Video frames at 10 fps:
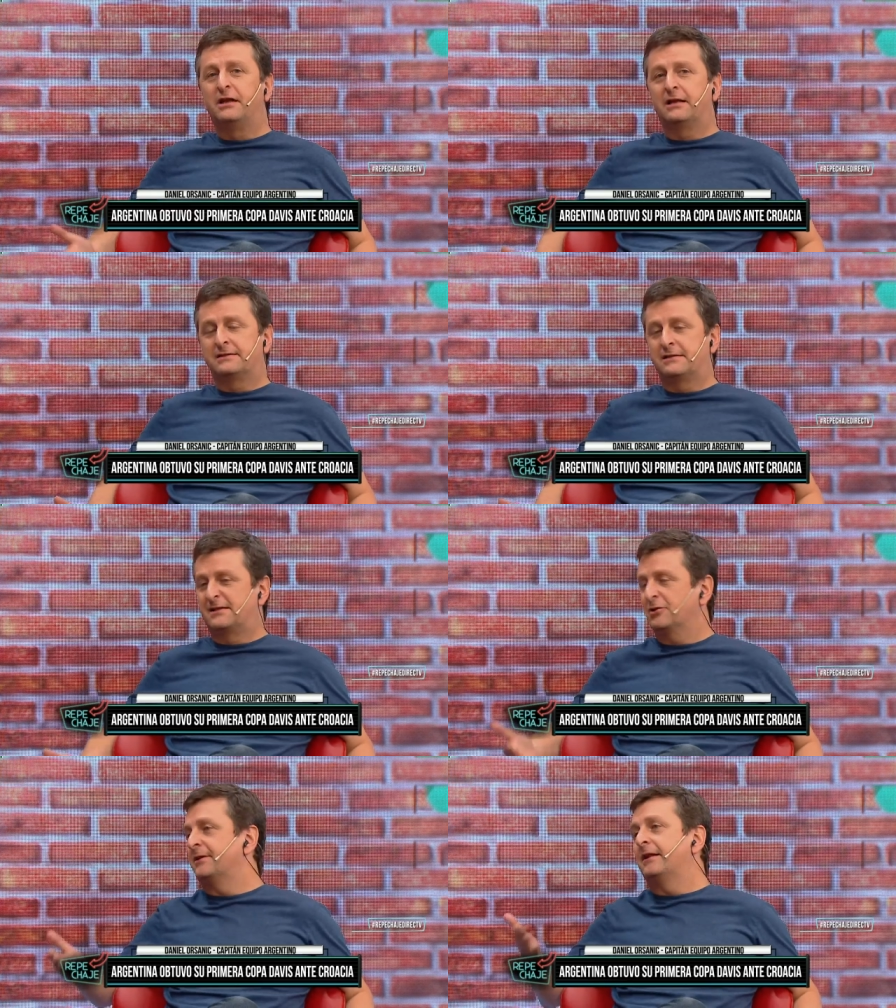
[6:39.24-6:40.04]
la
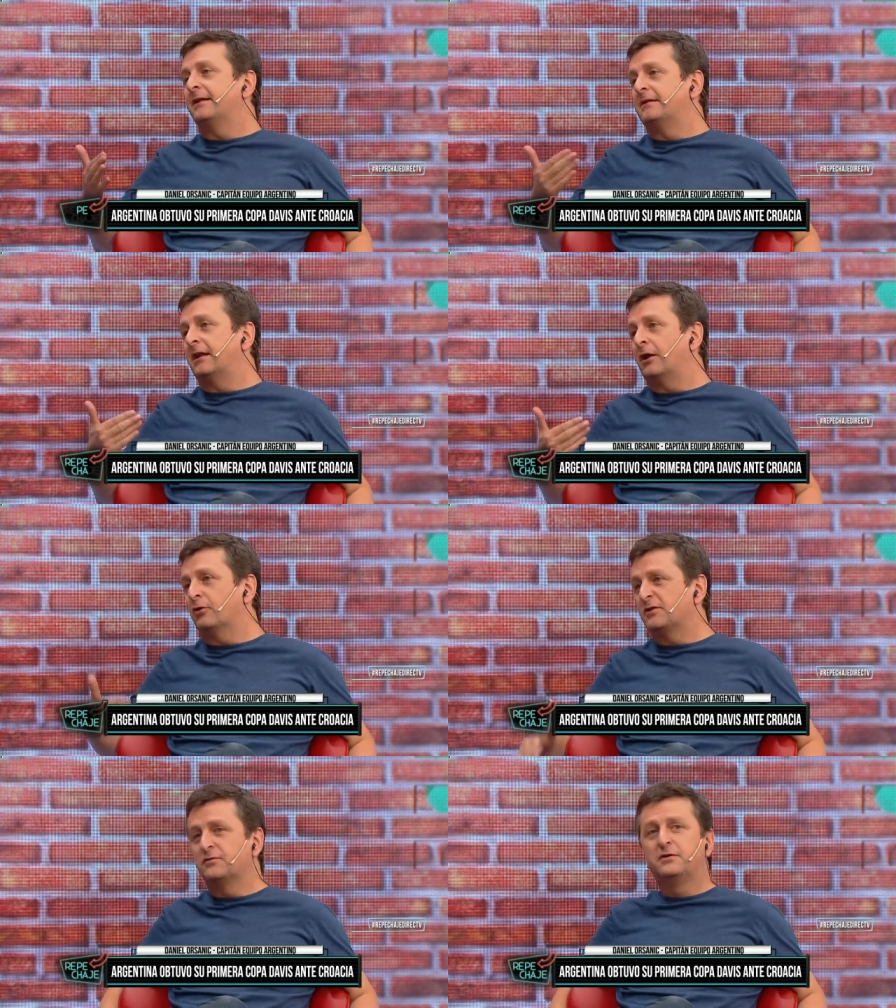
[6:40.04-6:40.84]
sensación desde este
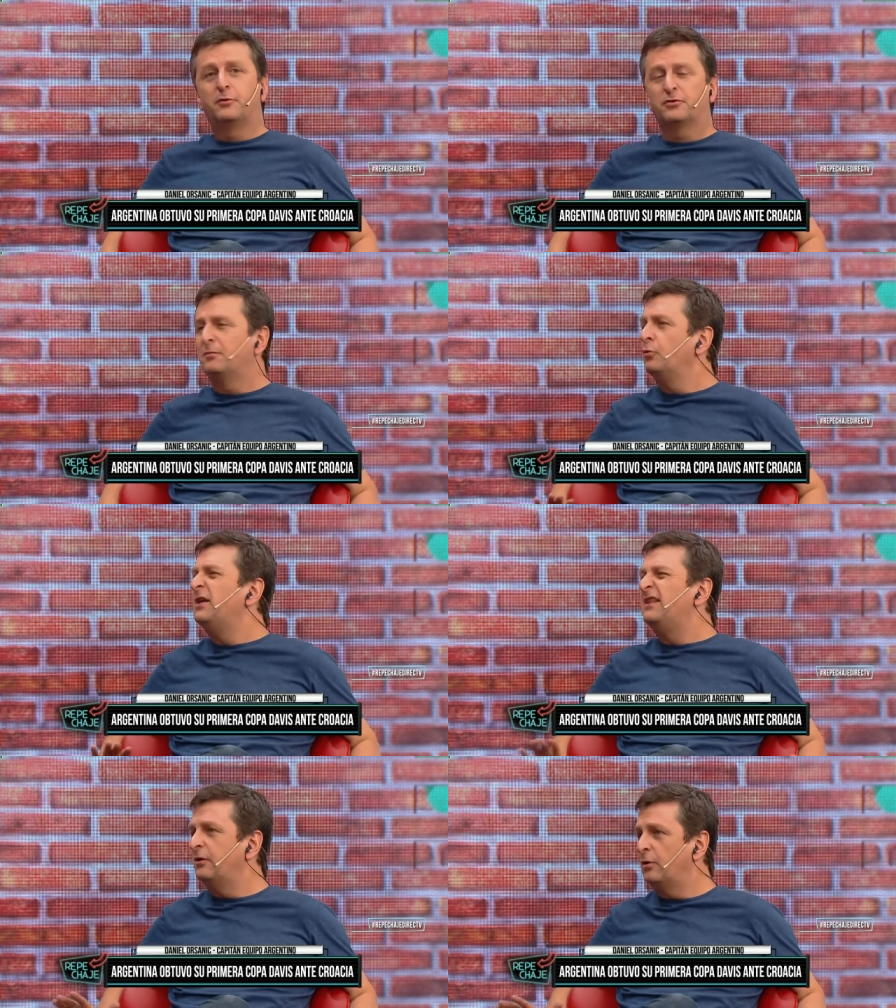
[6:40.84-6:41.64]
lado que es un deporte
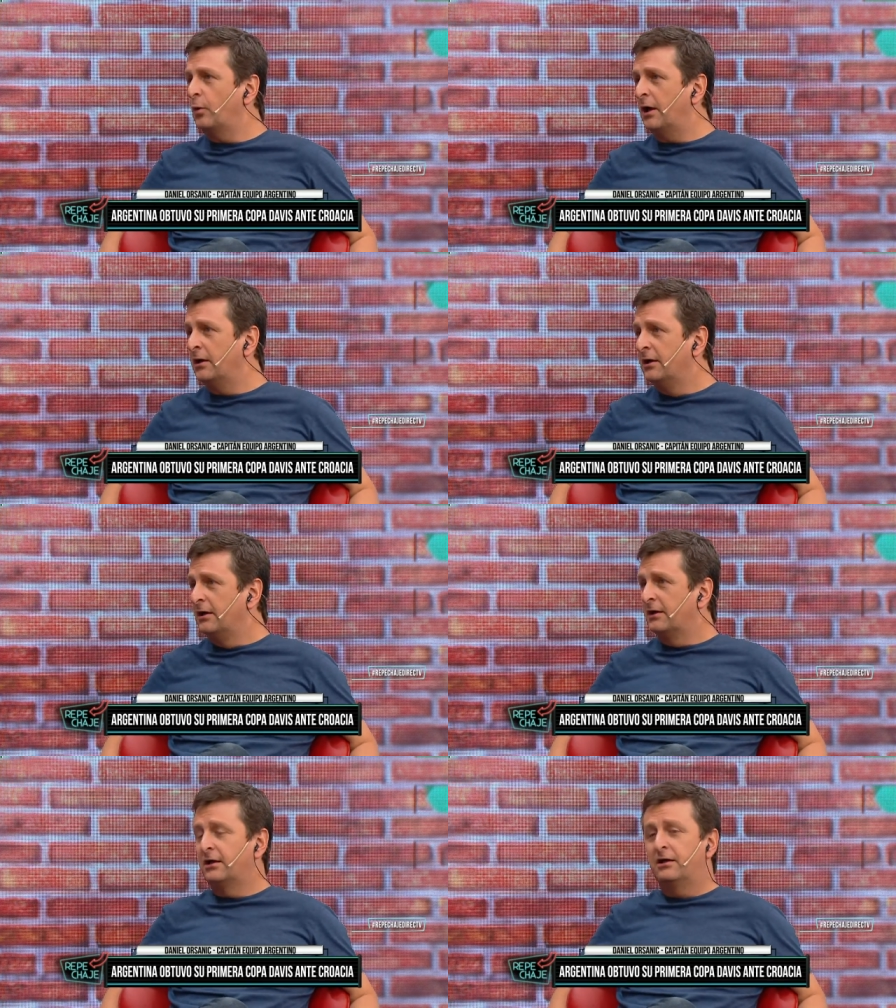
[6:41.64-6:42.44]
muy individual.
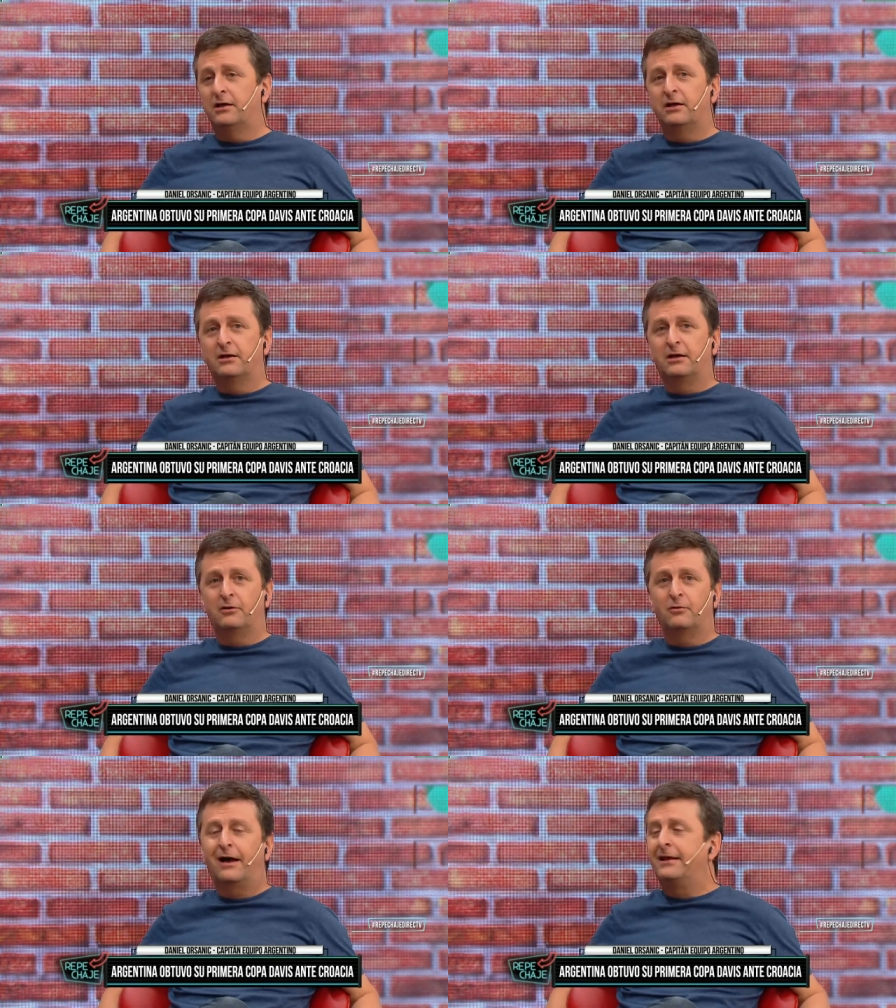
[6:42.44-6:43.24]
Que,
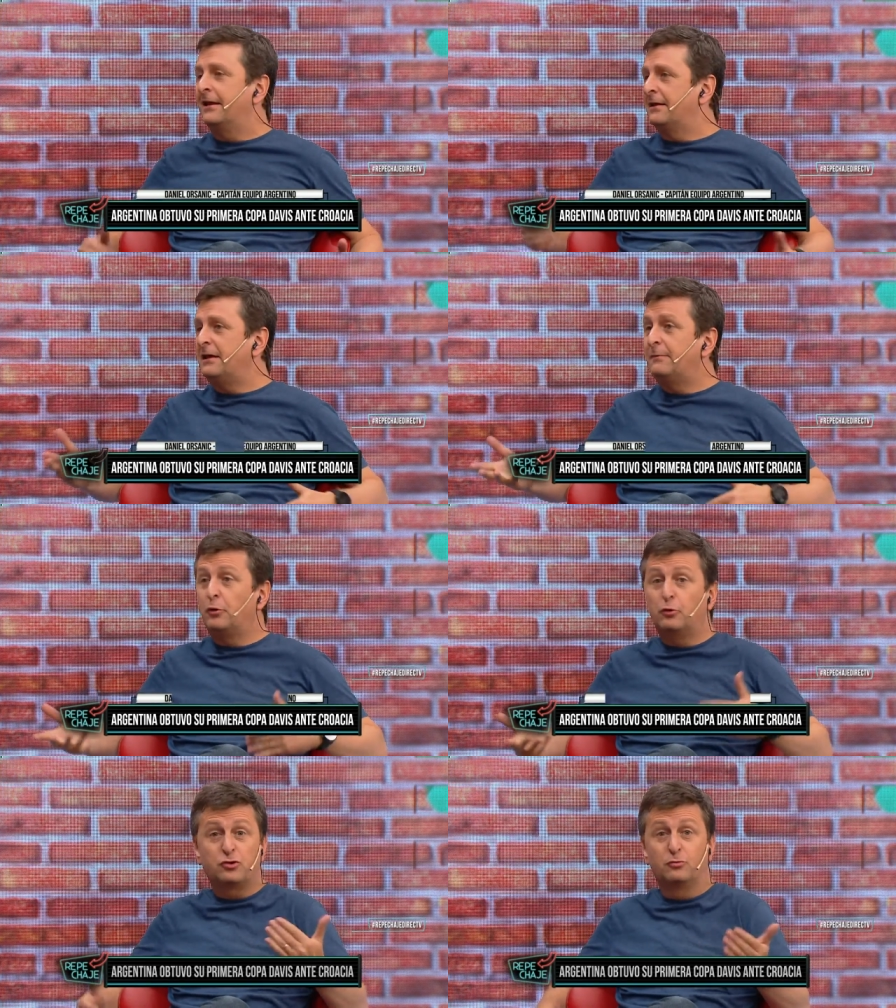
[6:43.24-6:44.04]
no hay equipo,
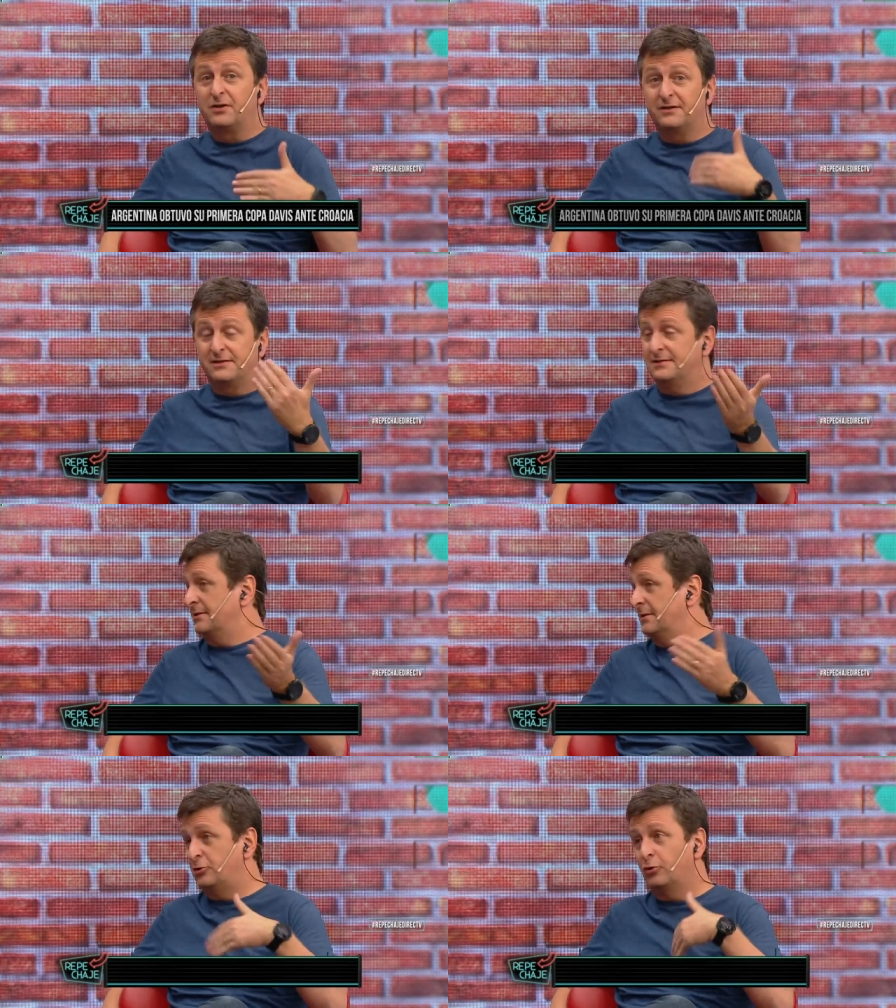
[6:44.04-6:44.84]
incluso muchas
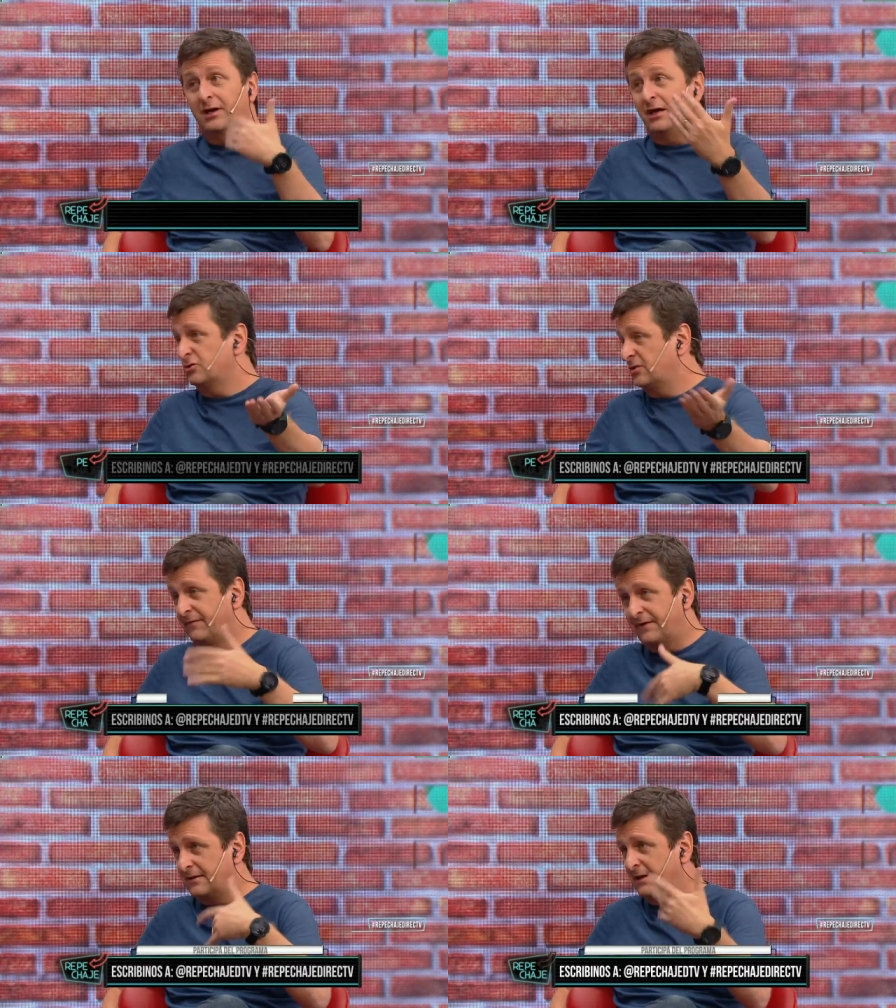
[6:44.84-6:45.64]
veces les toca a ellos
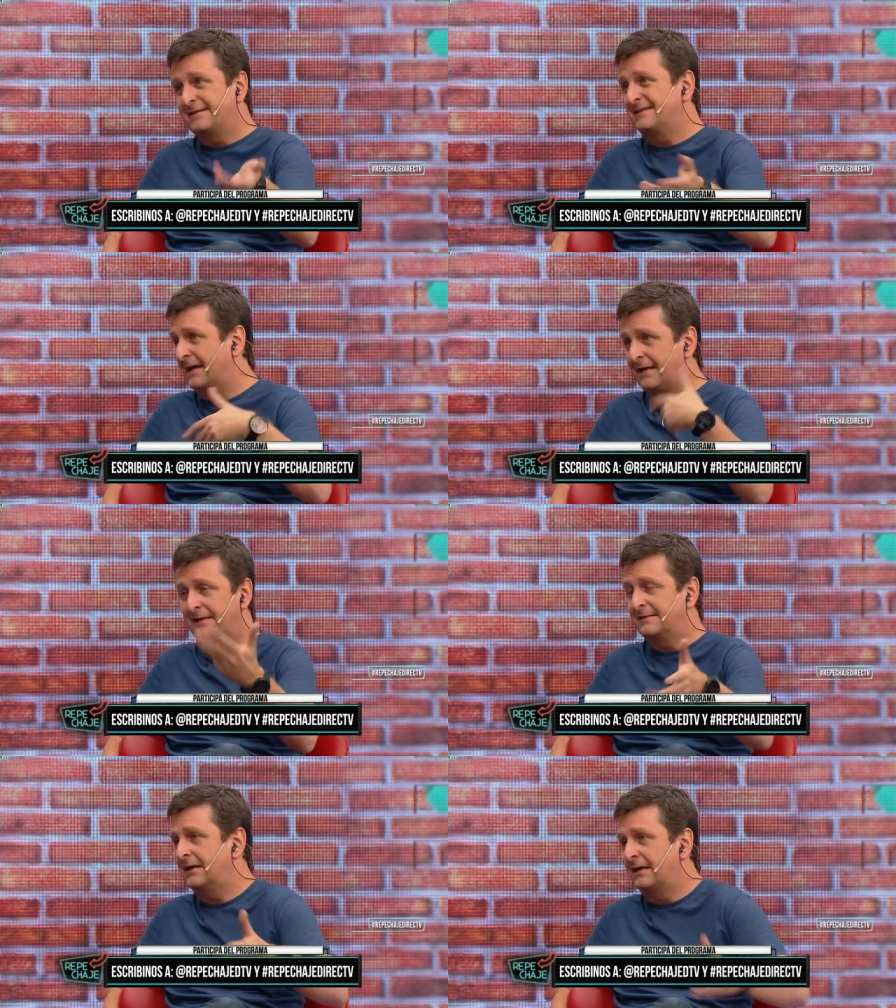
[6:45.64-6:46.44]
enfrentarse,
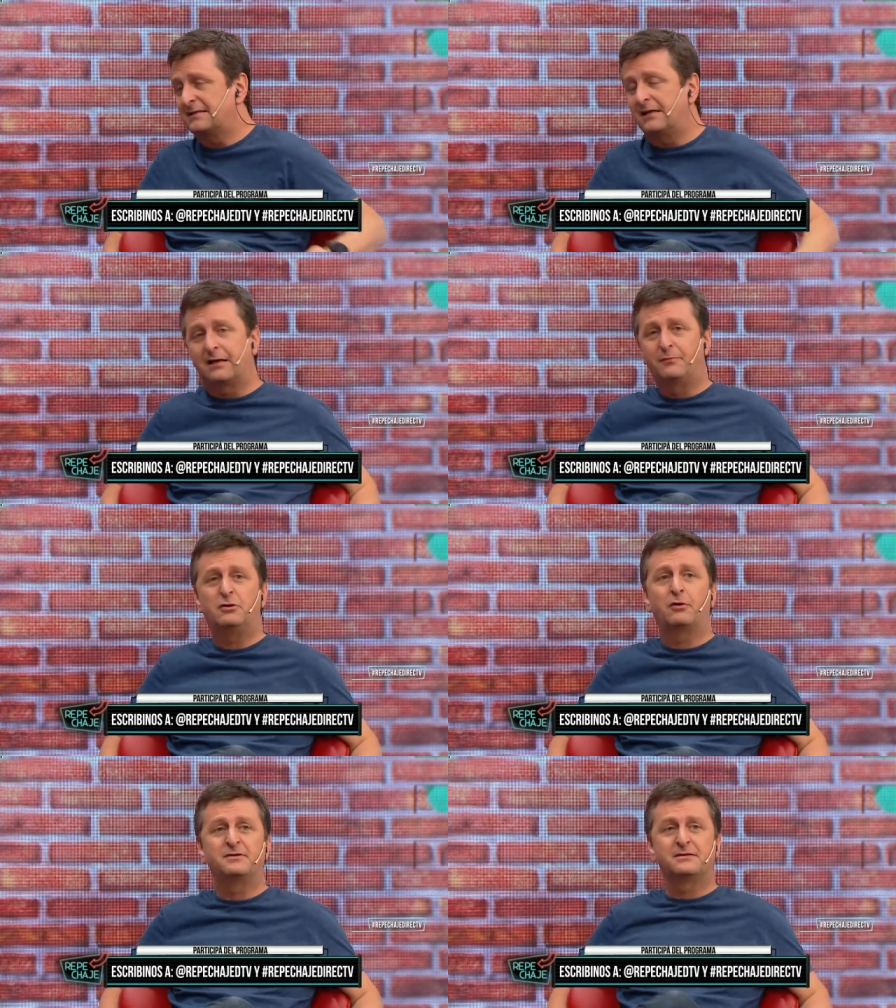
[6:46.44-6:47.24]
ganarse, dejarse en el
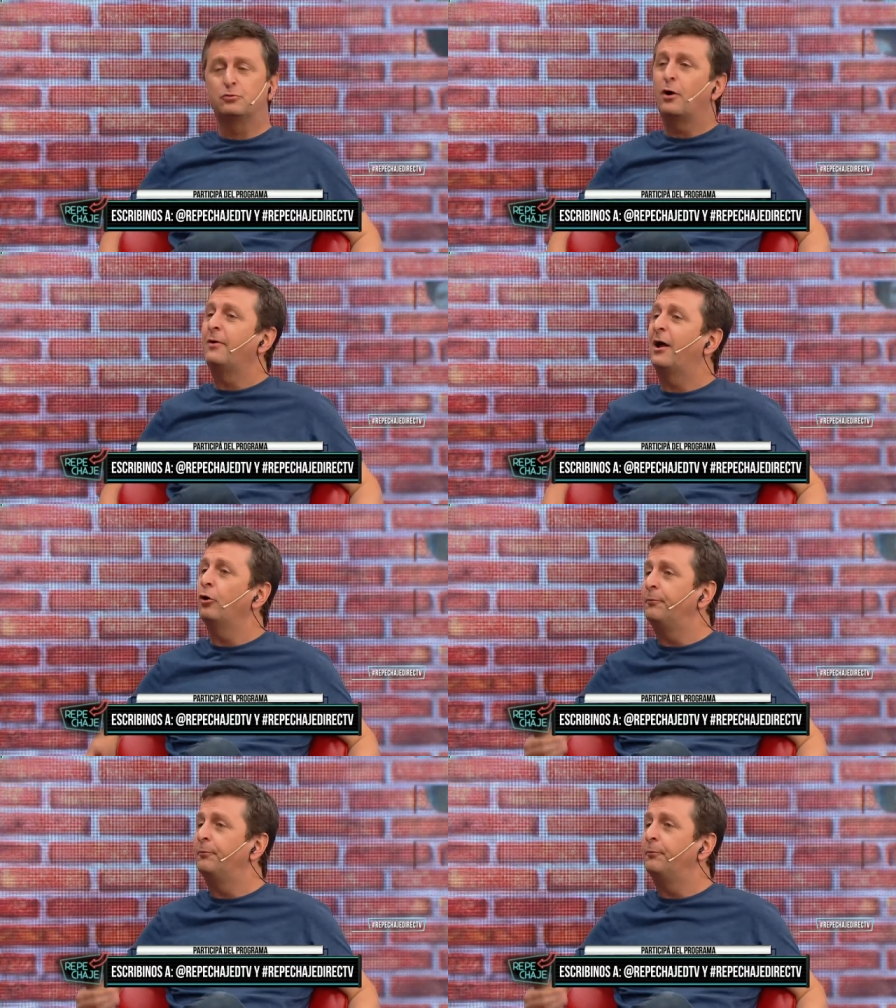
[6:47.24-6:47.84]
camino. A veces uno ha hablado